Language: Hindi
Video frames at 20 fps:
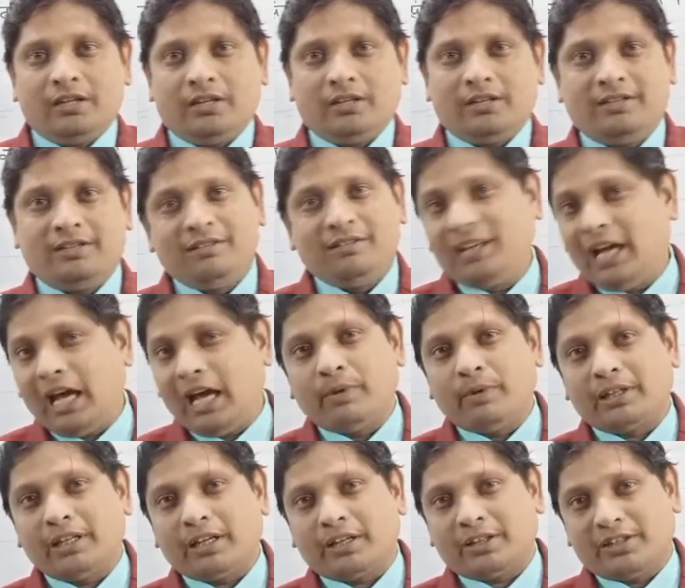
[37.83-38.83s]

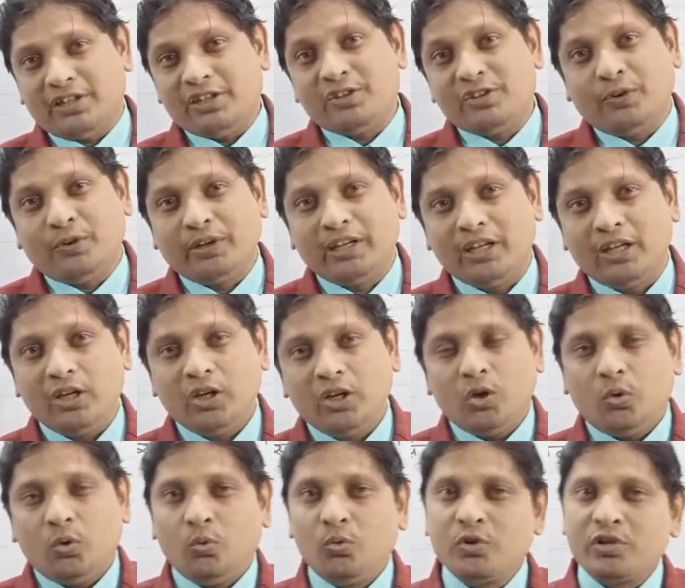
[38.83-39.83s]
ज्ञानवर्धक चीज होंगे
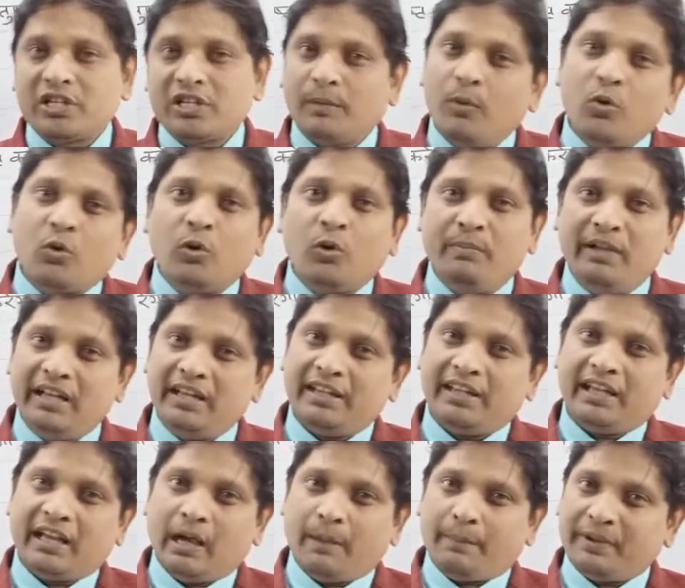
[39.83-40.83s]
उन सबों को मैं
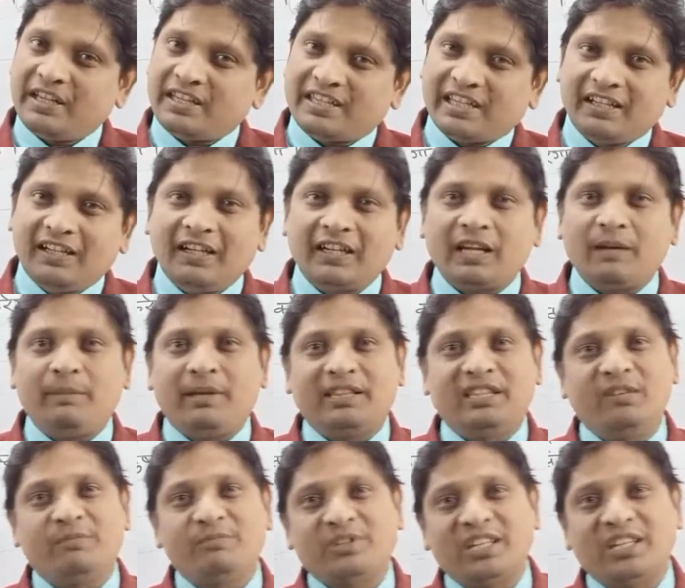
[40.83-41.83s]
अपने चैनल के
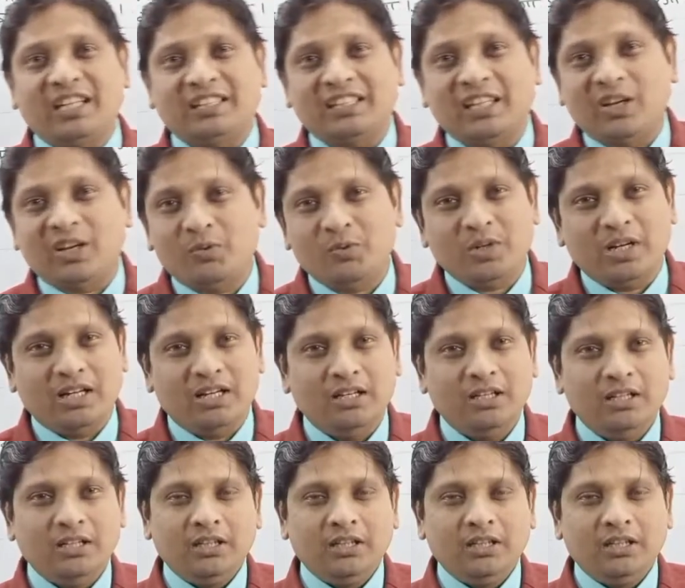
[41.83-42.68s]
माध्यम से लाता रहूंगा